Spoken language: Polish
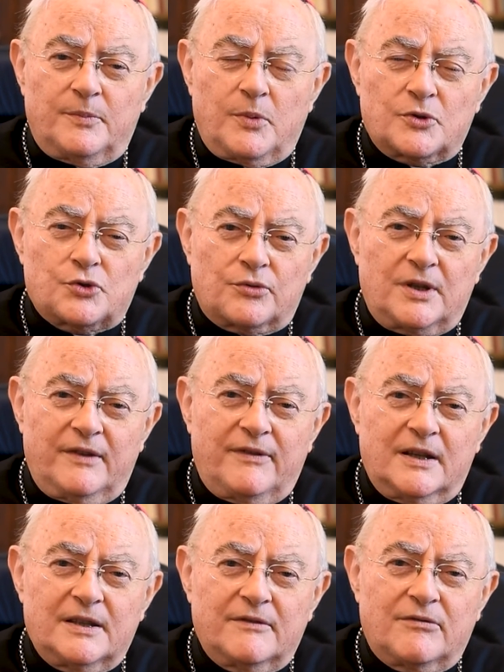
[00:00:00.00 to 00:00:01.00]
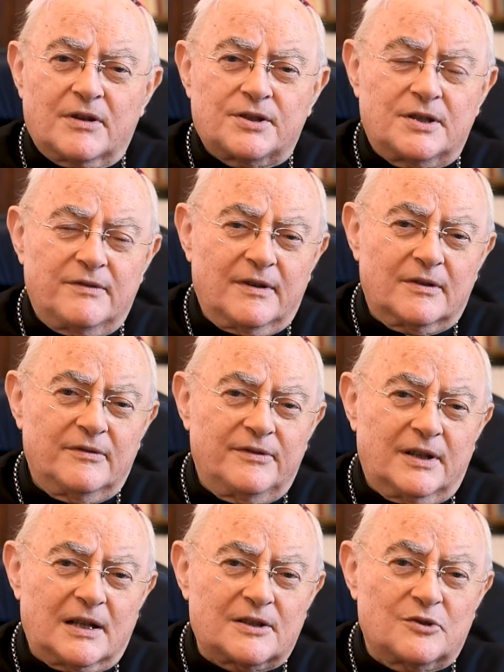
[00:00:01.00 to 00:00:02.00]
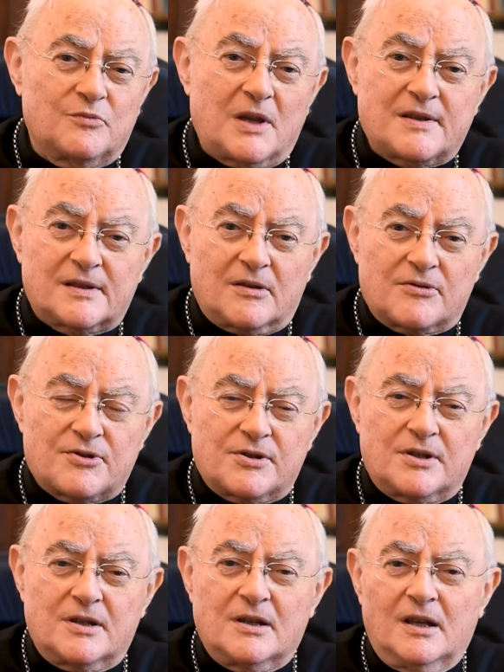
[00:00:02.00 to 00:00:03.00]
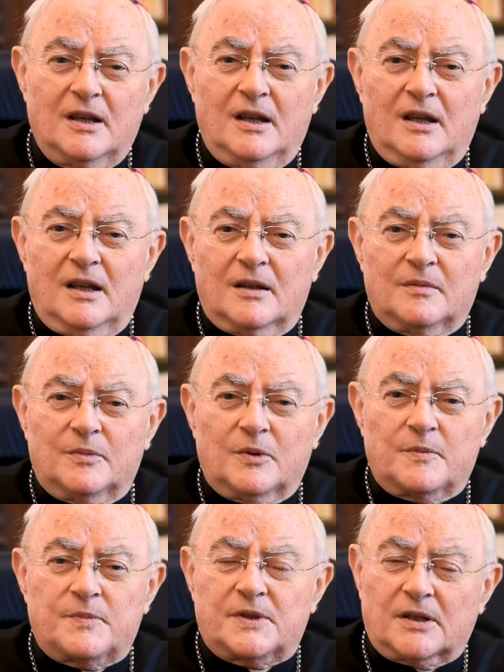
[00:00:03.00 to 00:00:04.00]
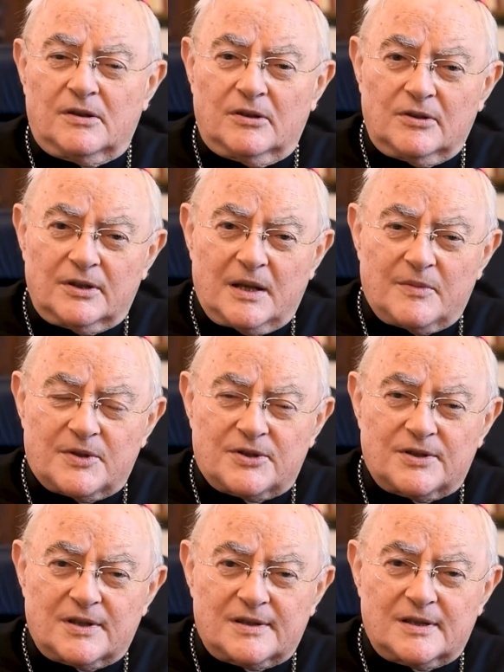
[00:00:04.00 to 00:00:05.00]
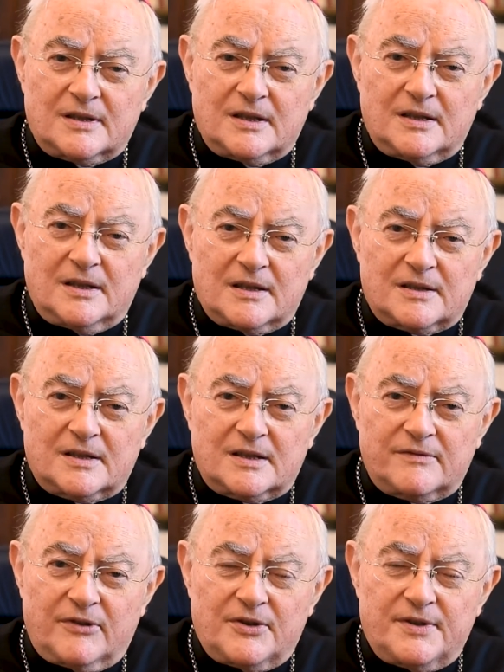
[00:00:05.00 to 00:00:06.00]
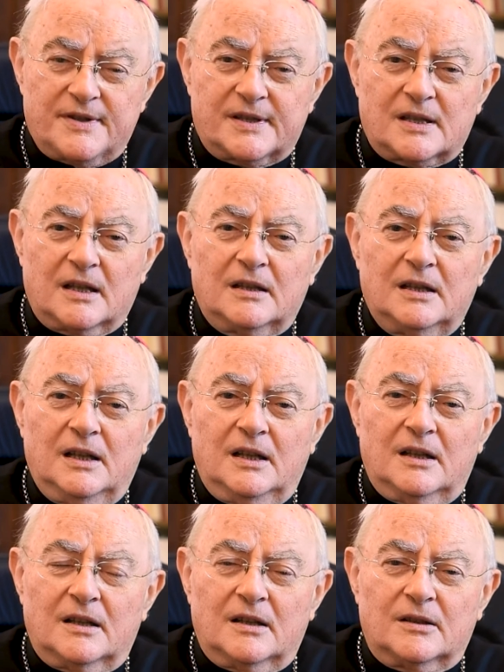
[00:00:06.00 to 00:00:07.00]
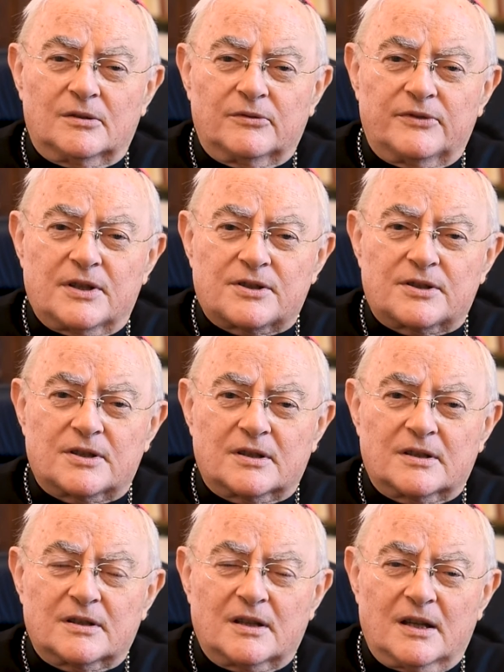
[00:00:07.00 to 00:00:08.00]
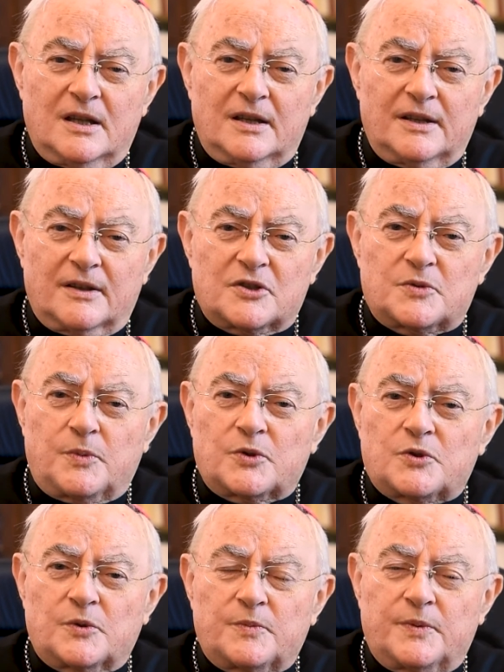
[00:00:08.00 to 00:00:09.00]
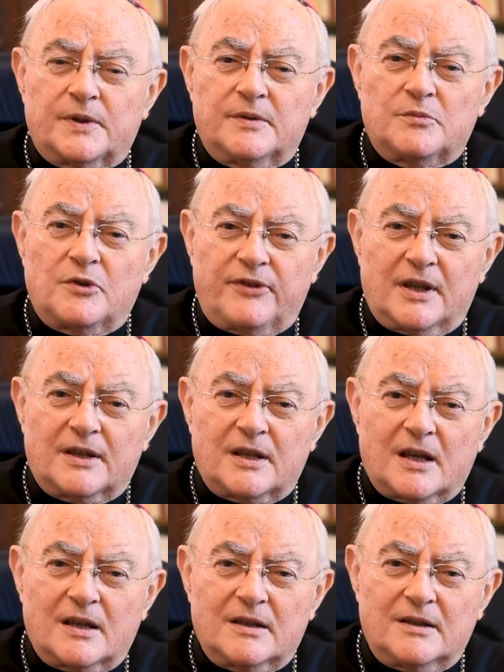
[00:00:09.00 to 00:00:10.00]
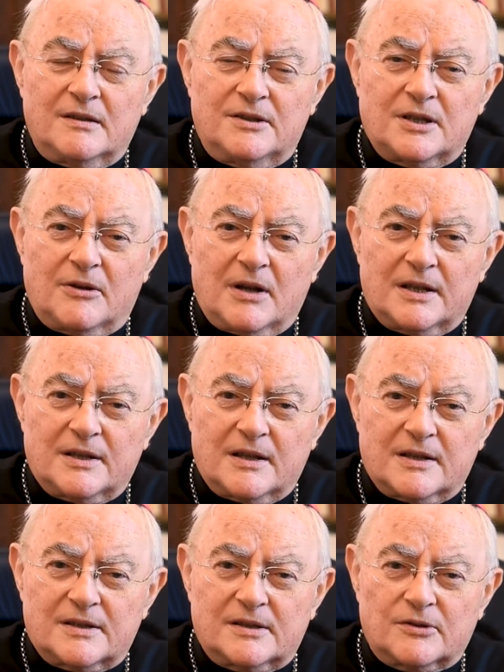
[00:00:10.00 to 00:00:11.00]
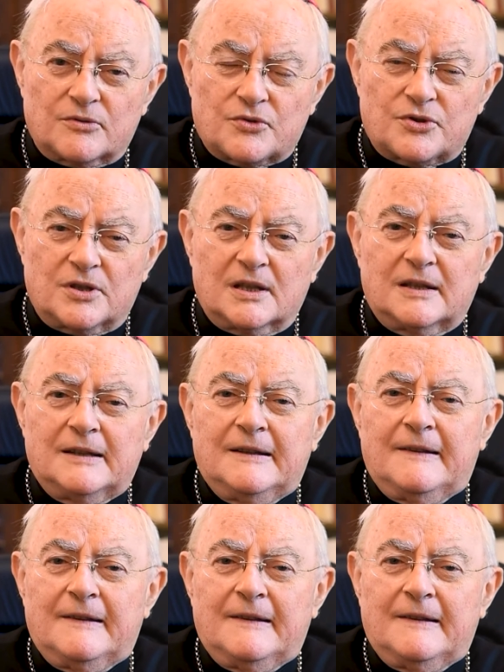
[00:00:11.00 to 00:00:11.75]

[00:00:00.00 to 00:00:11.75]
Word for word: poszukiwanie właściwego wyrazu męskości, bo psychologia mężczyzny jest swoista, również jego sposób e, mówienia i działania jest różny. E,